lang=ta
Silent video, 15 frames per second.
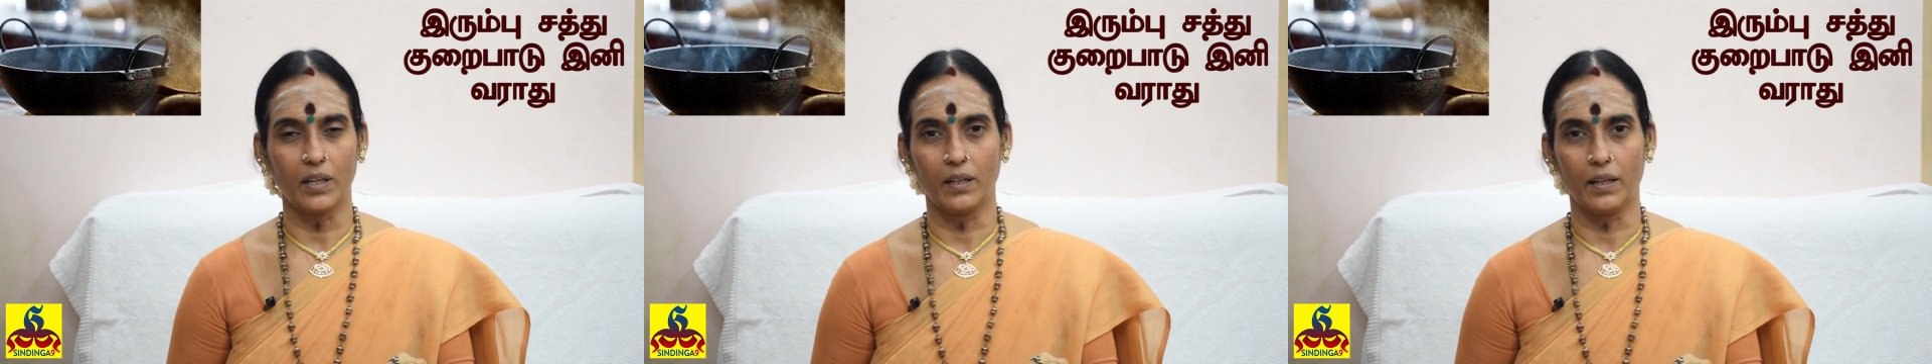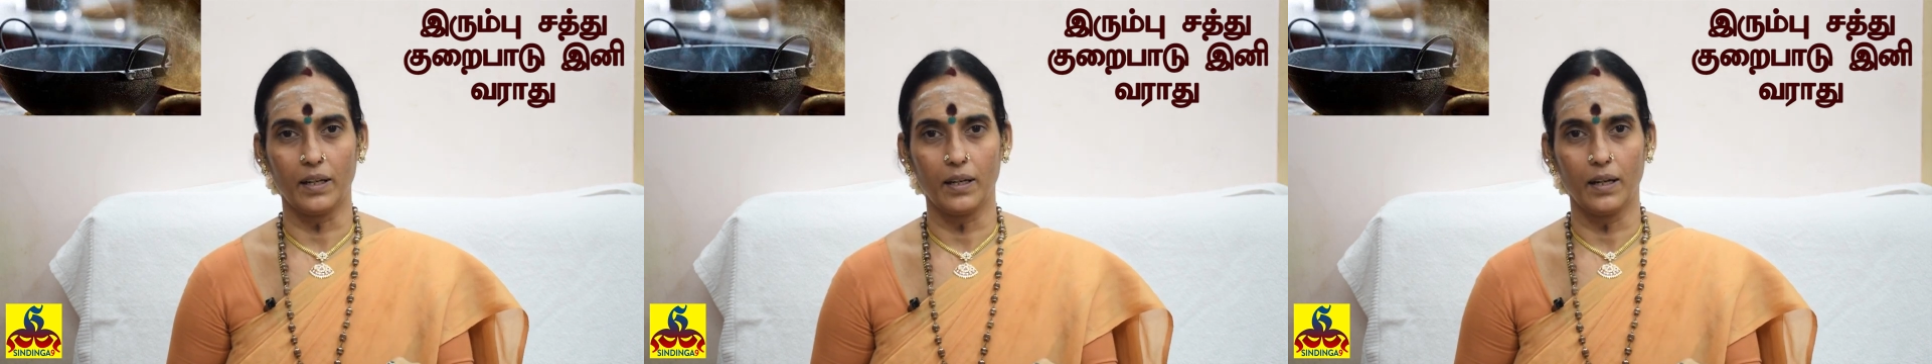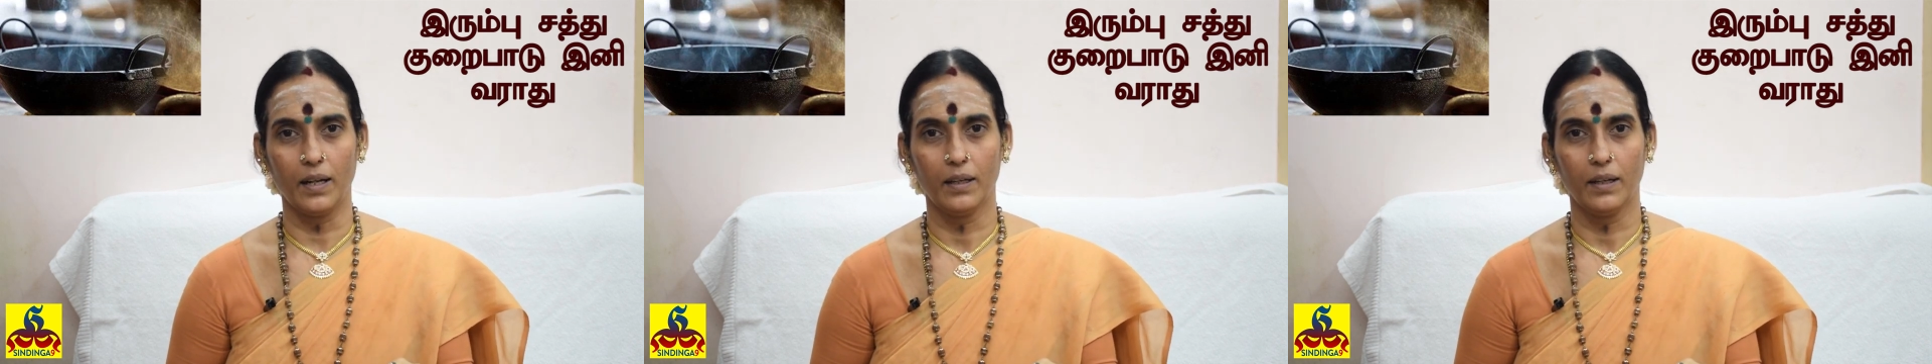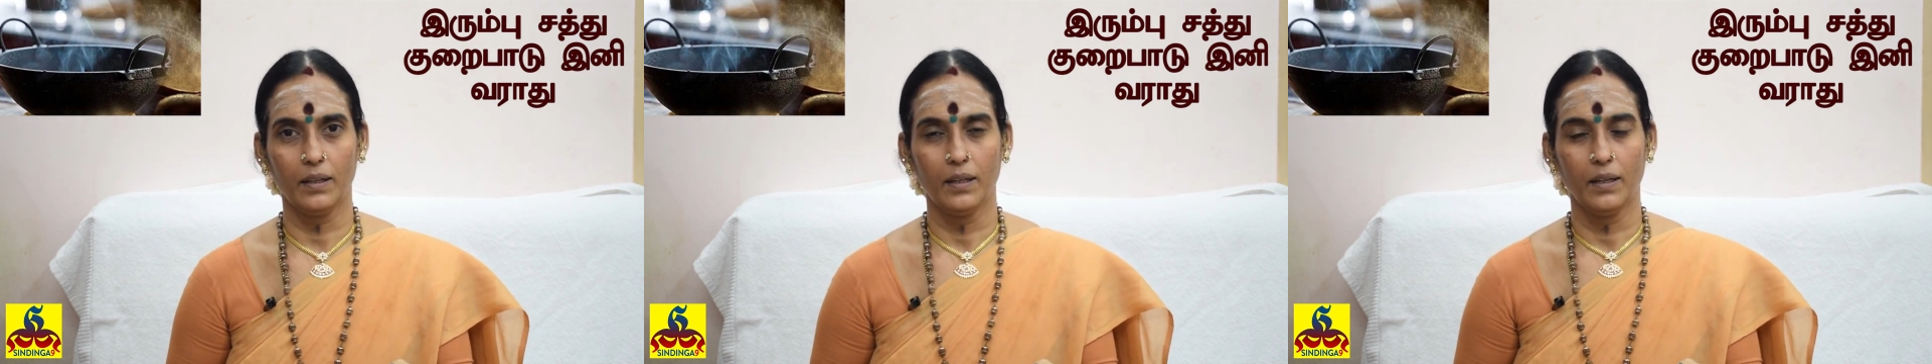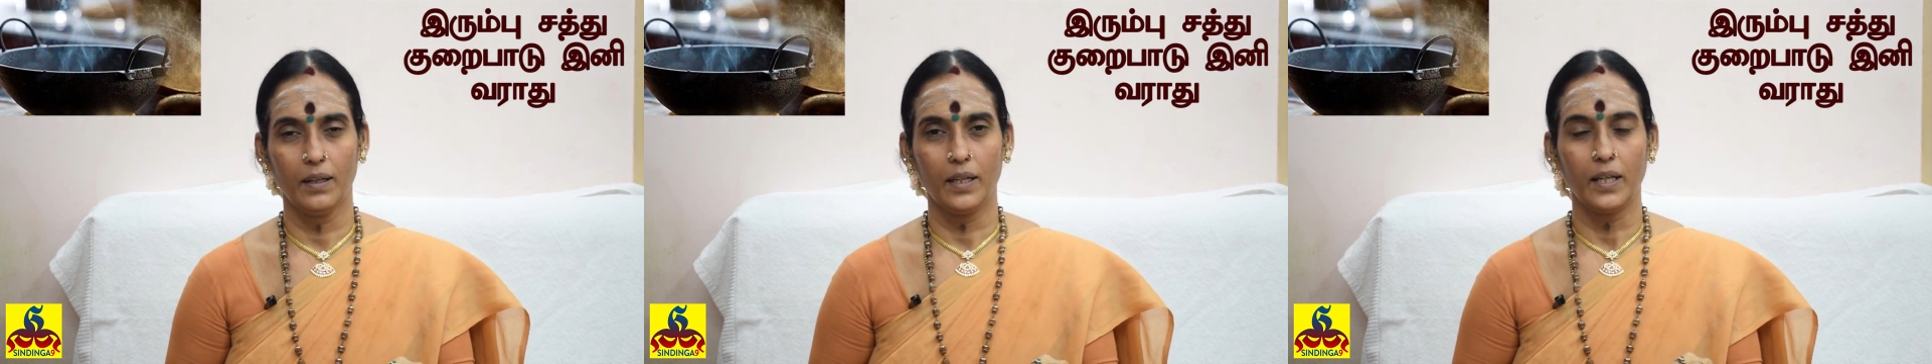வறக்குறீங்களா
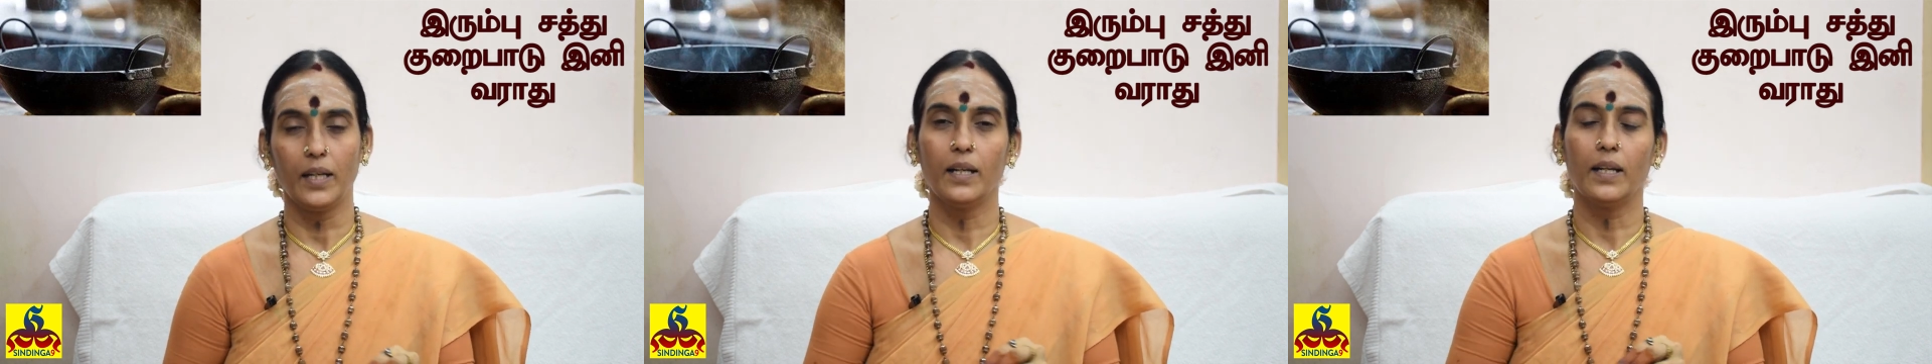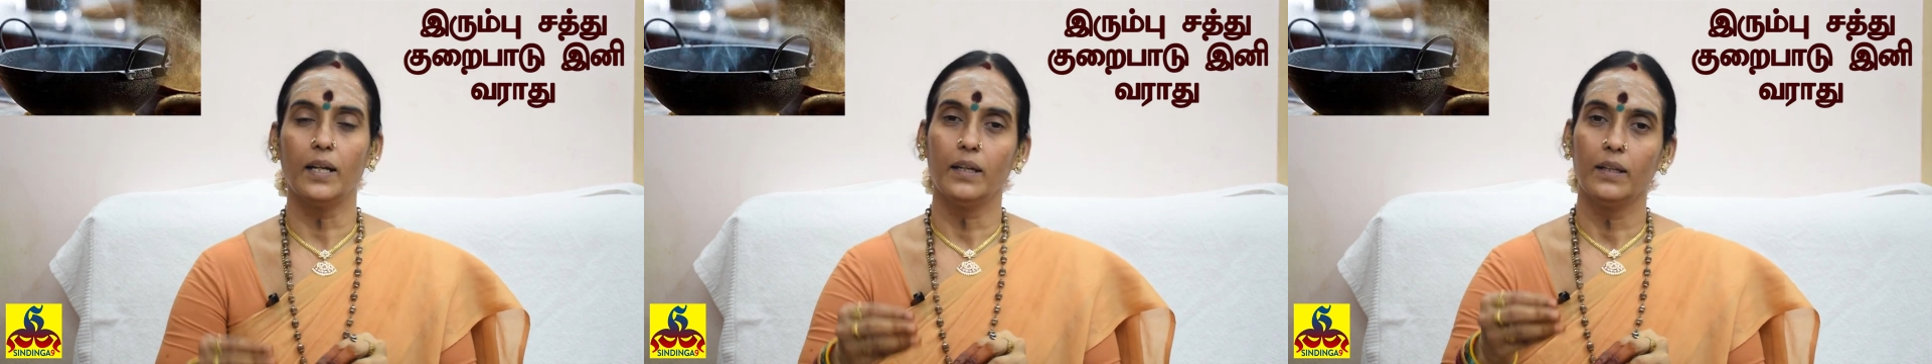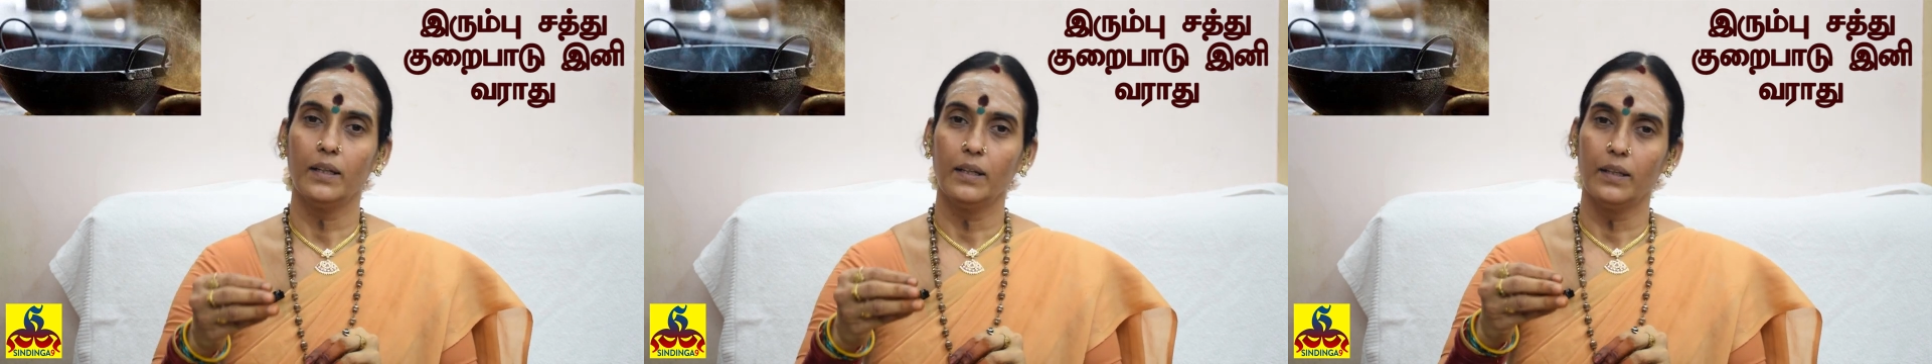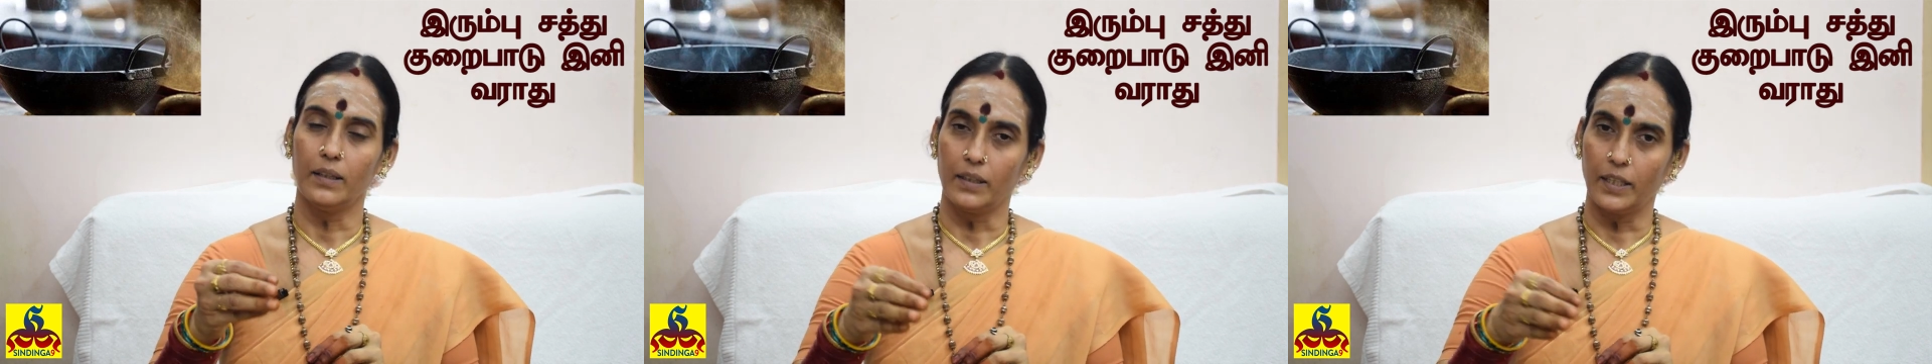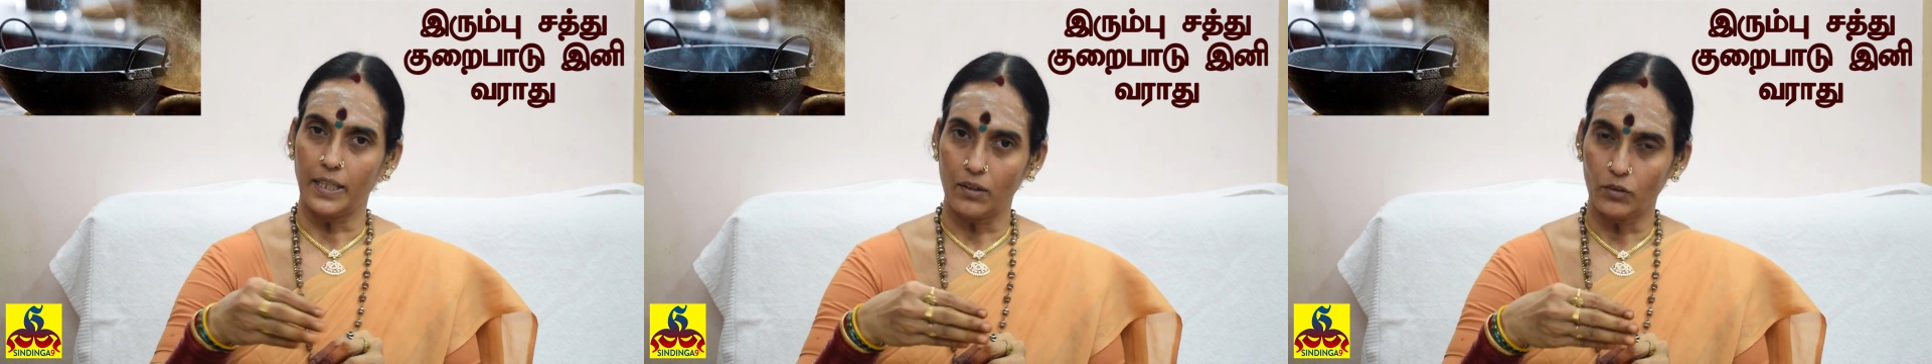இல்லை
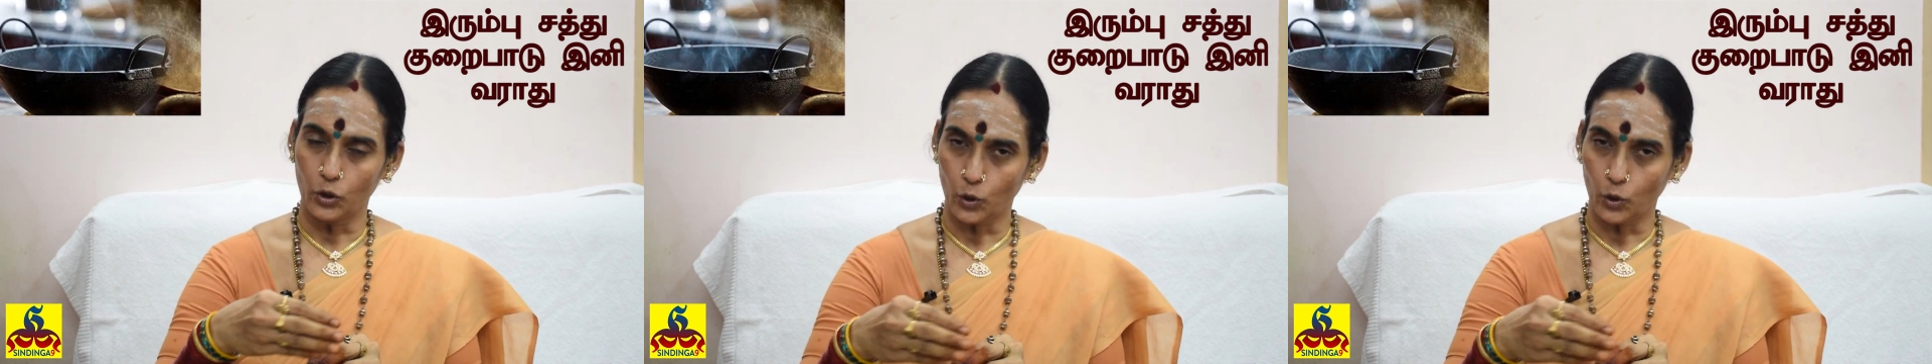ஏதாவது